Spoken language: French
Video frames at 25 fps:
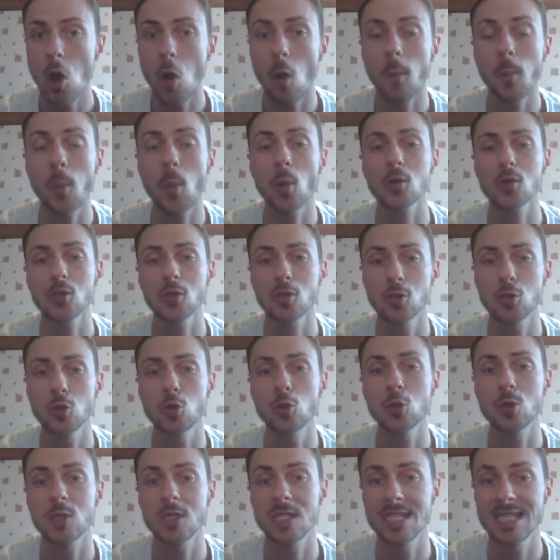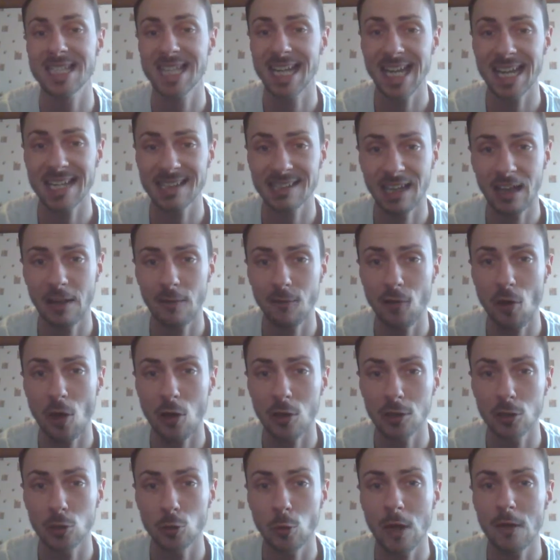On pense tous très très
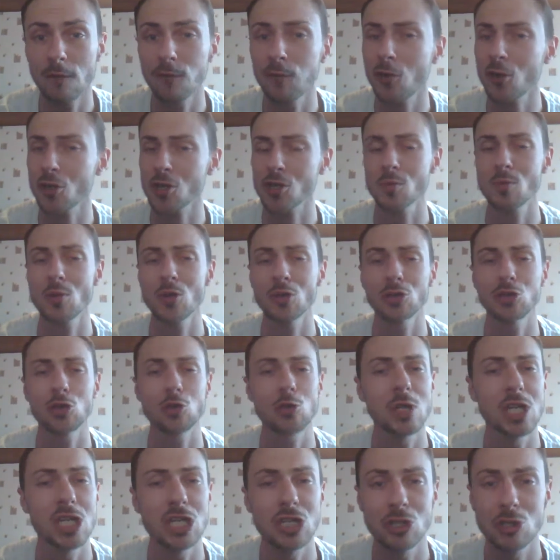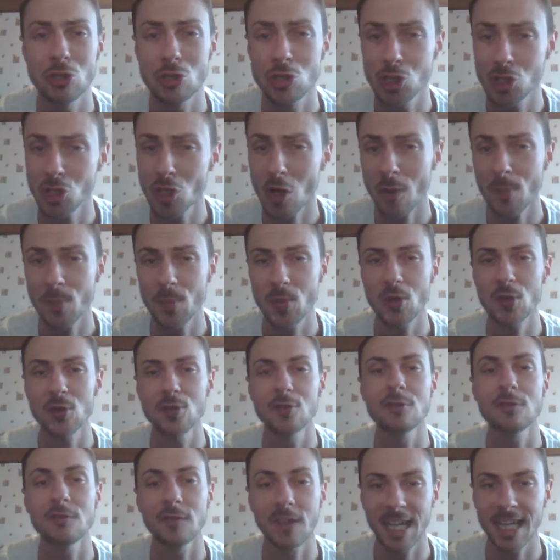fort à toi. Franchement, tu es une
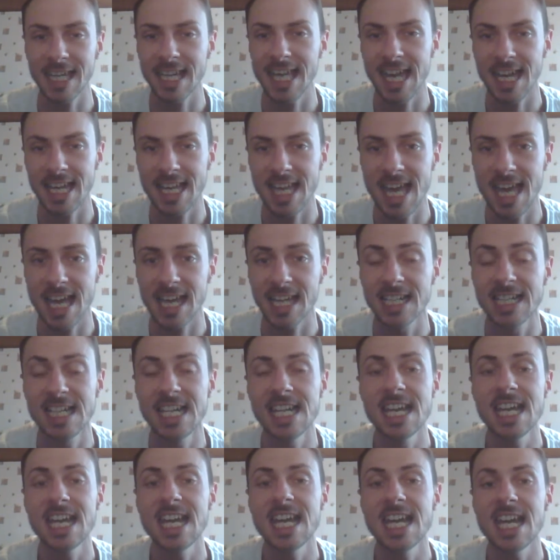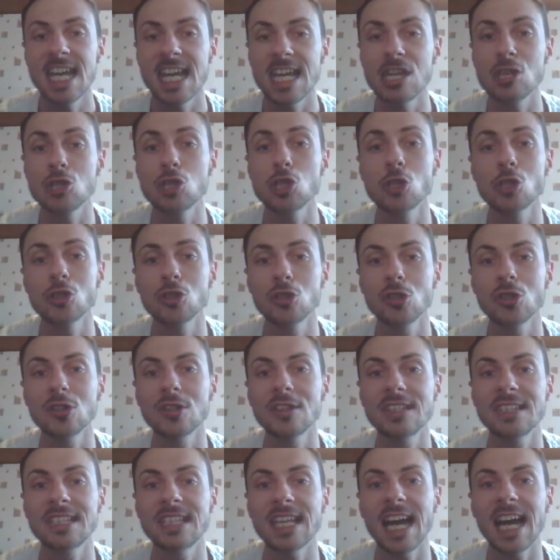championne, une vraie guerrière. Et je te
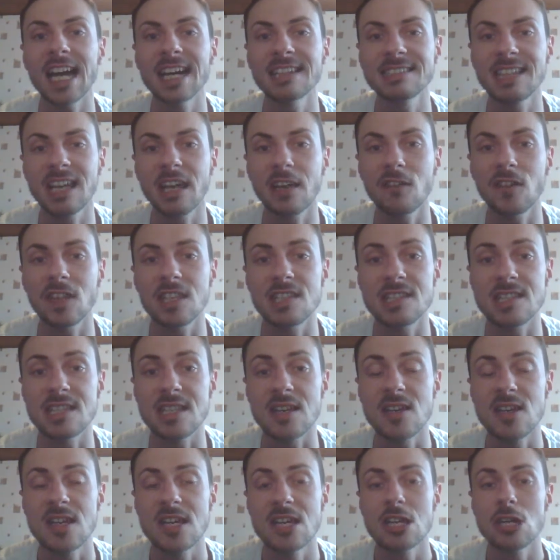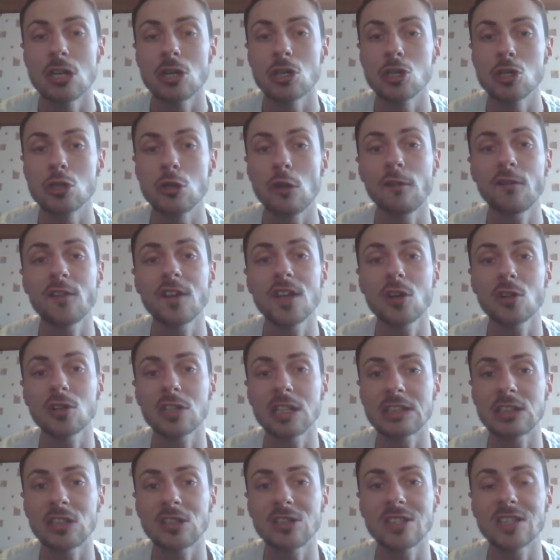dis à très vite. Je te fais
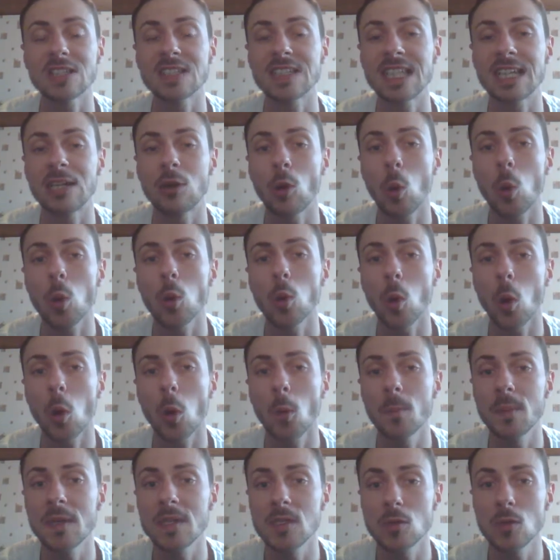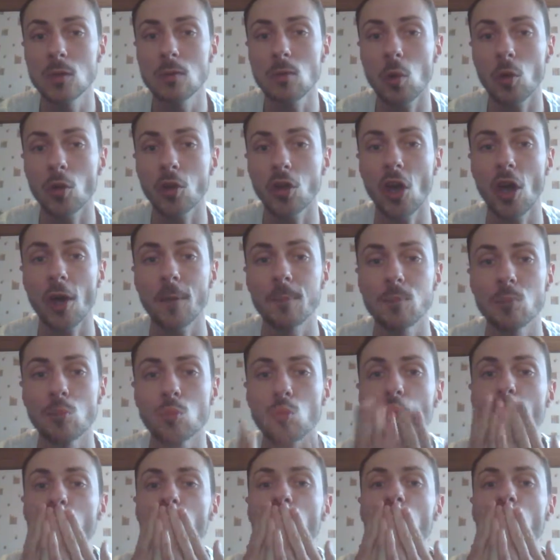en attendant des gros gros bisous de mon cœur.